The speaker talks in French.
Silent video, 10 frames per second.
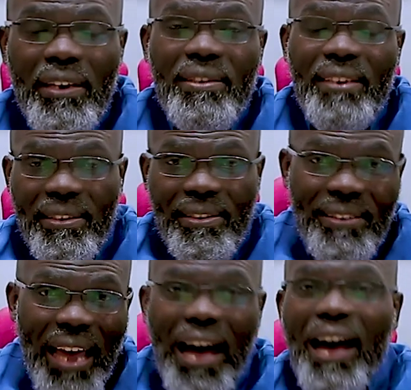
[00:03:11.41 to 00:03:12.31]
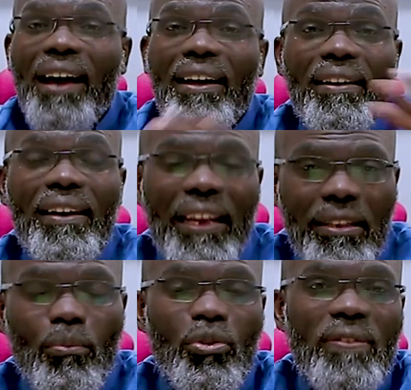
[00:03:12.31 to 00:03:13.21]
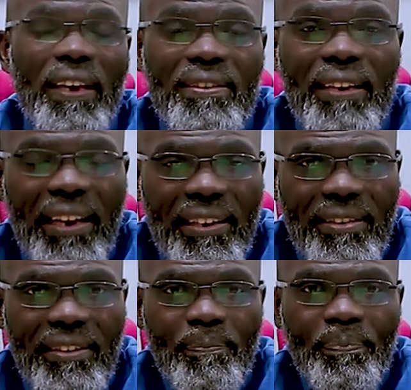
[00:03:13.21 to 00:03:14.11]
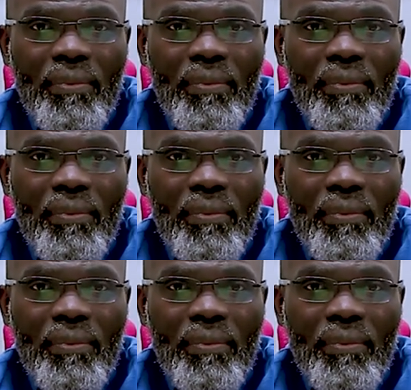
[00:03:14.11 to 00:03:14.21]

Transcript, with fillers: C'est ça l'atmosphère céleste.